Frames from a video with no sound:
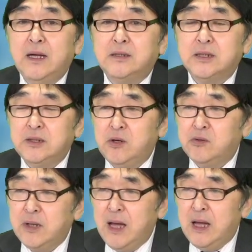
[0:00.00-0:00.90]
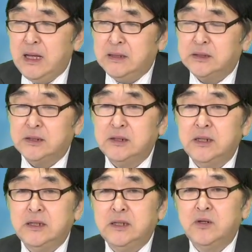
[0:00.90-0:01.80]
次のような
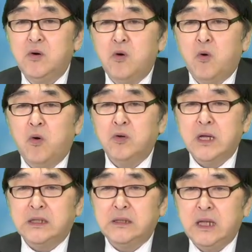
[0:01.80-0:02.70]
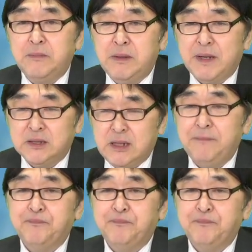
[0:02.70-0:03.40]
スクリーニングを行ってみました。